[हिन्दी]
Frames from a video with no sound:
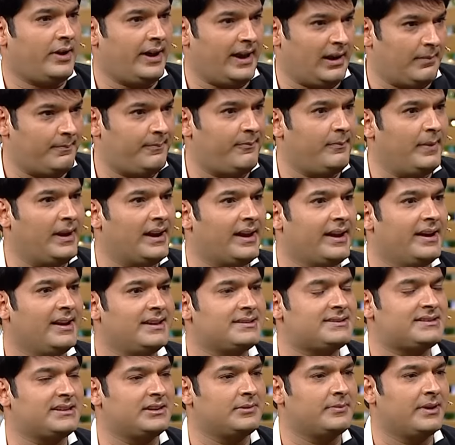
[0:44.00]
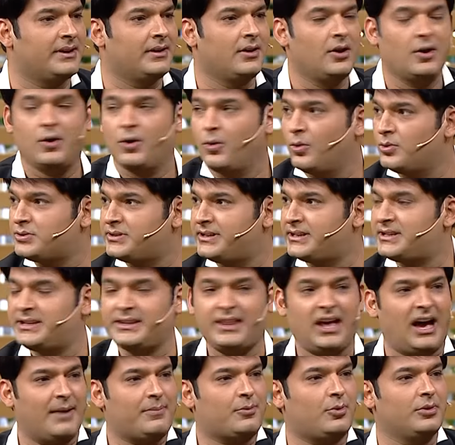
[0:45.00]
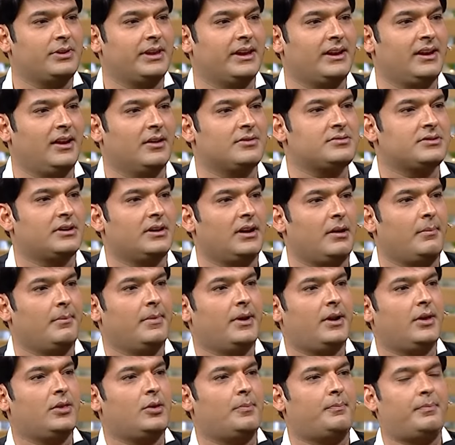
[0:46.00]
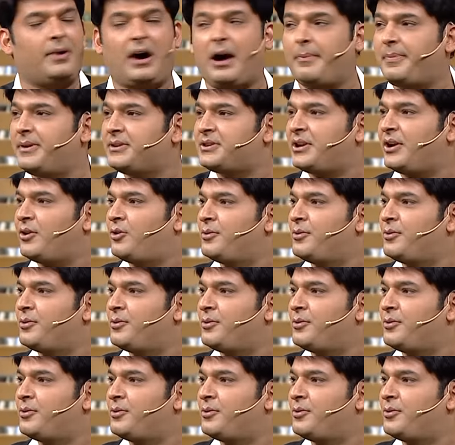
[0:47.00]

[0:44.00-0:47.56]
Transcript: को हेल्प मिल गई ना इस चीज में उसने सीधा आपको देख लिया उसने कहा मतलब मेरा तो बाप इतना